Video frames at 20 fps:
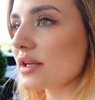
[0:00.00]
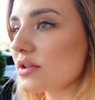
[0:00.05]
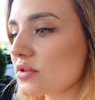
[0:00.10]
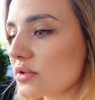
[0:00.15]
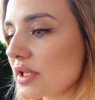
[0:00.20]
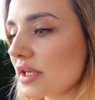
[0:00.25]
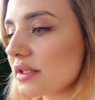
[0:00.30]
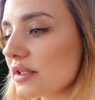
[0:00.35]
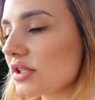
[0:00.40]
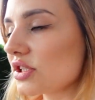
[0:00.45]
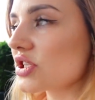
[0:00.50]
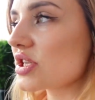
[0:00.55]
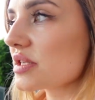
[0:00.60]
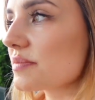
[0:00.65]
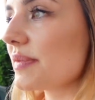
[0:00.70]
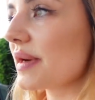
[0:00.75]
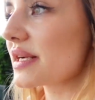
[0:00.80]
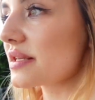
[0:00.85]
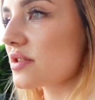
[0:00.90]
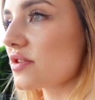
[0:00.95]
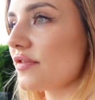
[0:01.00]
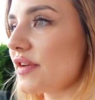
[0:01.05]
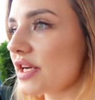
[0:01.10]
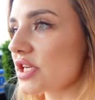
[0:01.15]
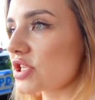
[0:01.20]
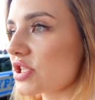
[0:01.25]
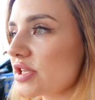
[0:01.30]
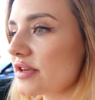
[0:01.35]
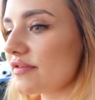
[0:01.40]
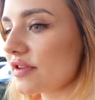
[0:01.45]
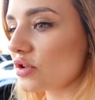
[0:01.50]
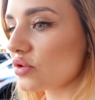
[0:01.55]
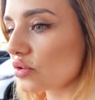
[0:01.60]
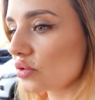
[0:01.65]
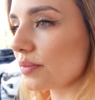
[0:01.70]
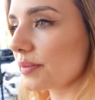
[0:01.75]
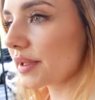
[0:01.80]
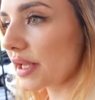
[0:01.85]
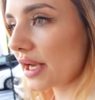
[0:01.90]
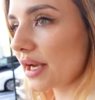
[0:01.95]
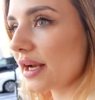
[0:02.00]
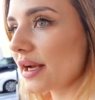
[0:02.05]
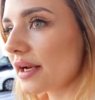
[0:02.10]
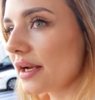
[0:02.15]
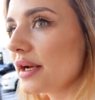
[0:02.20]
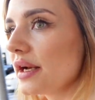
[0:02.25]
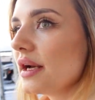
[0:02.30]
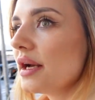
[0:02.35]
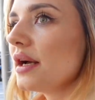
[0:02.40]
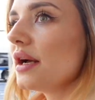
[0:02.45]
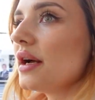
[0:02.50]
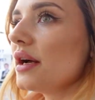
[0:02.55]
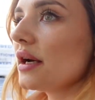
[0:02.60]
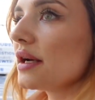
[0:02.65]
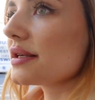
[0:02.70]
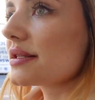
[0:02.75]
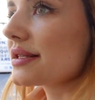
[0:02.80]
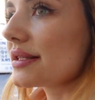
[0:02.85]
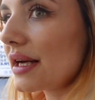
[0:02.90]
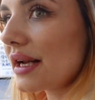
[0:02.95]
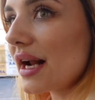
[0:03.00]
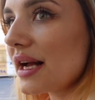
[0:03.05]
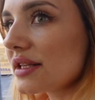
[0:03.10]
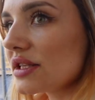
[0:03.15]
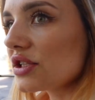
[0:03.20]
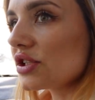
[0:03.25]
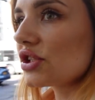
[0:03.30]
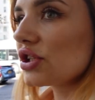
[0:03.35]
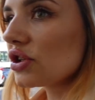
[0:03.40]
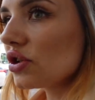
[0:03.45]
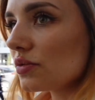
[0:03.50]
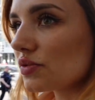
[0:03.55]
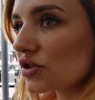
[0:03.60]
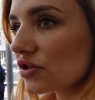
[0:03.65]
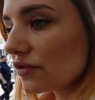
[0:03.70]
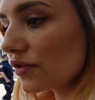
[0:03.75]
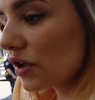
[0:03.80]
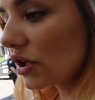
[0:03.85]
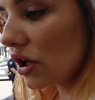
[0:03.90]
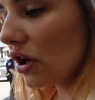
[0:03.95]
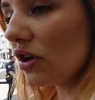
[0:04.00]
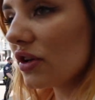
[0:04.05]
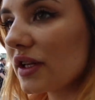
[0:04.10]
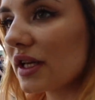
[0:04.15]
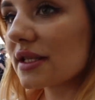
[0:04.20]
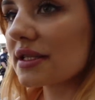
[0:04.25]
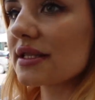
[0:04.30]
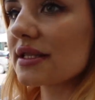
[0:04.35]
I tutaj też jest bardzo ważne według mnie staranie się dobrze wyglądać,